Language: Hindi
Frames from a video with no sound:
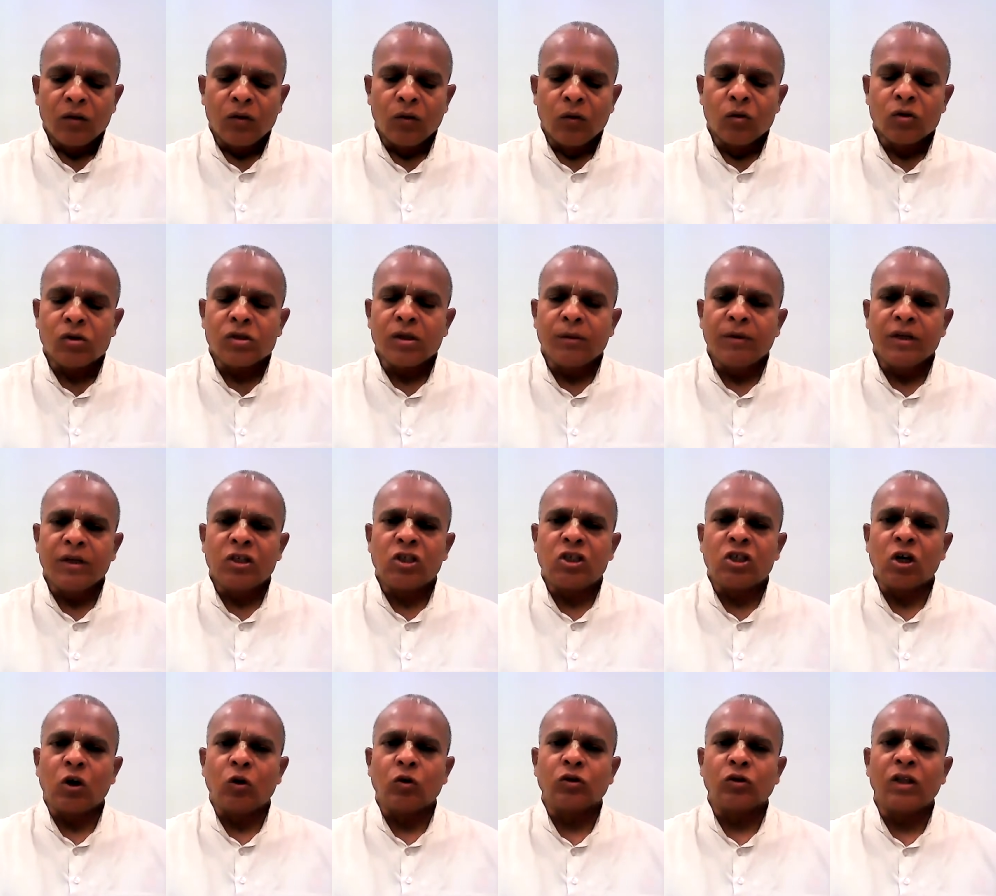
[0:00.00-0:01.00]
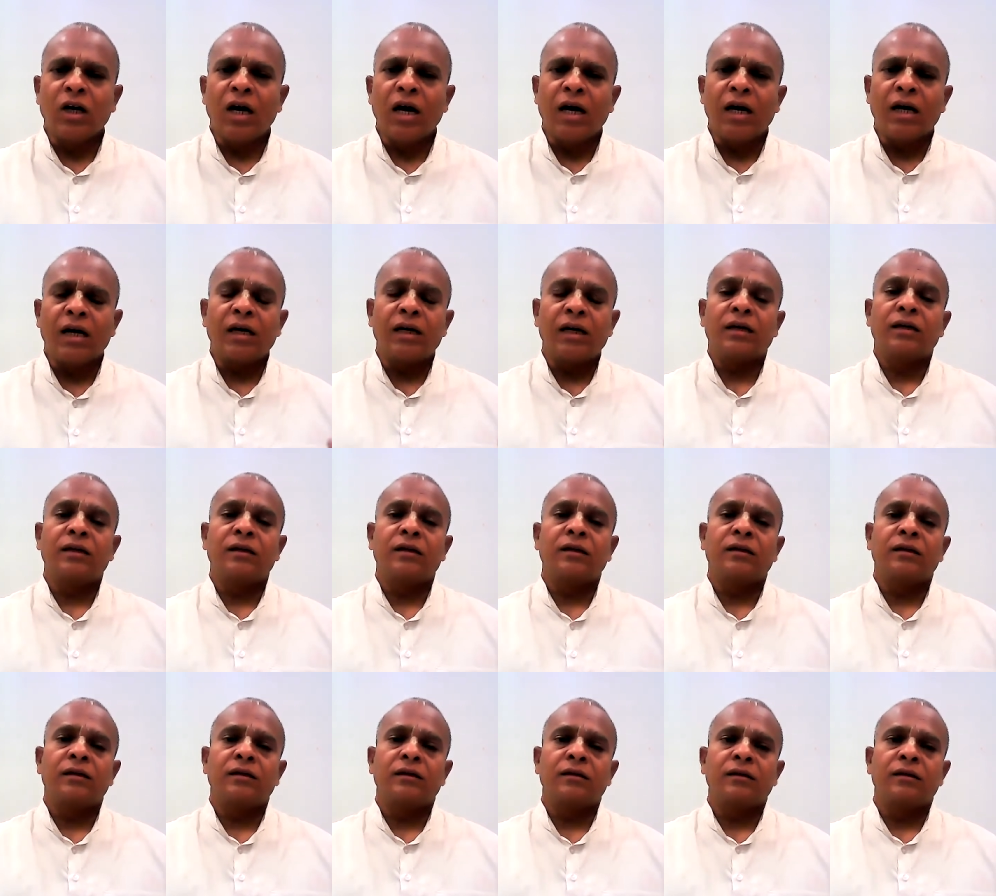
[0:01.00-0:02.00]
तो उस समय चौदह
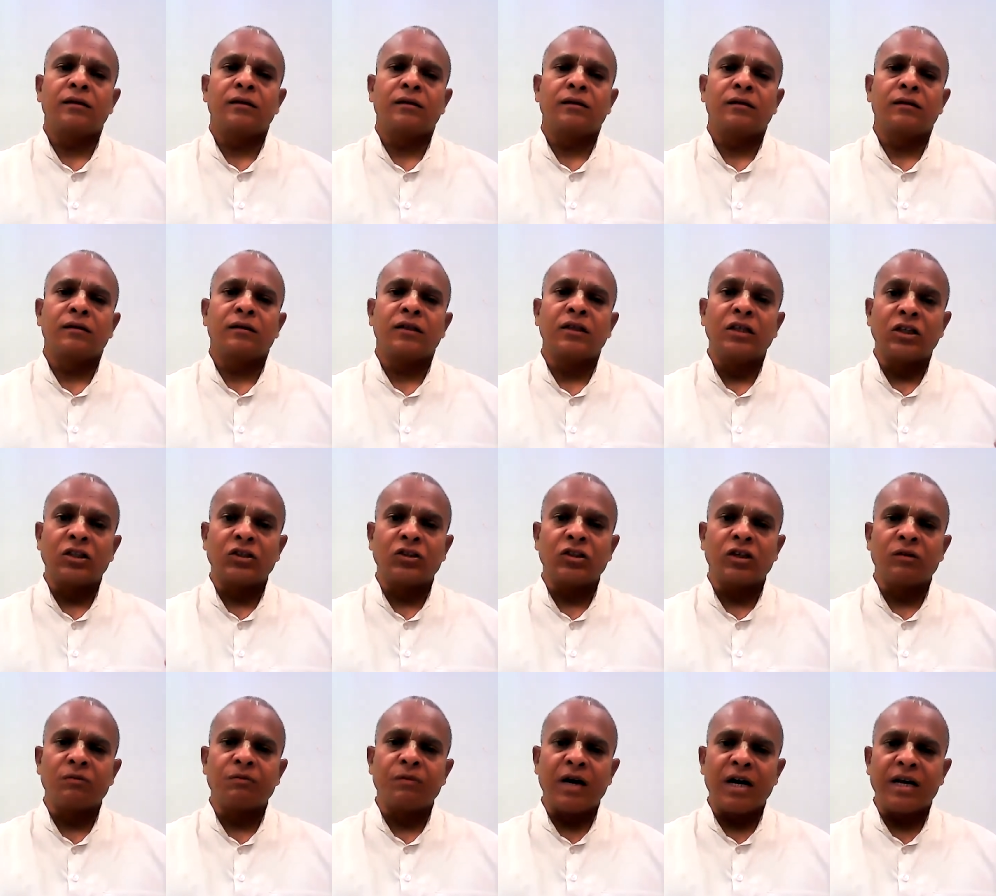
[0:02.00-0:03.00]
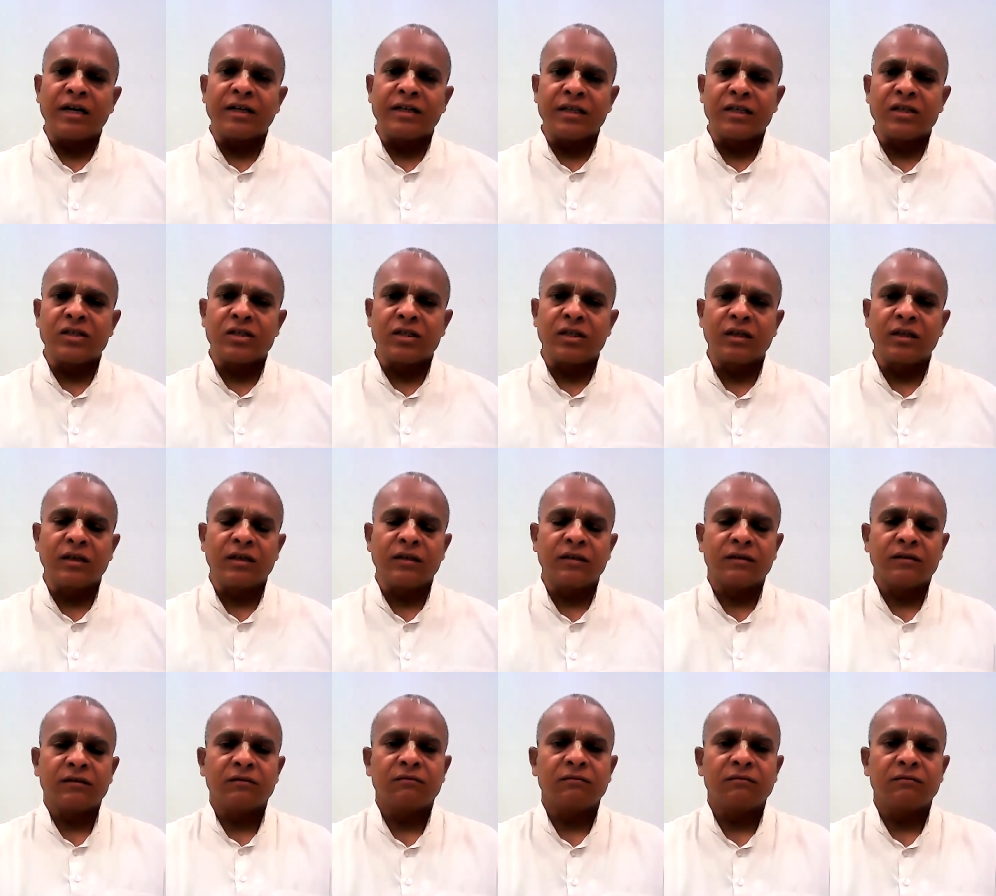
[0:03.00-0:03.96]
कीर्तन पार्टीज थे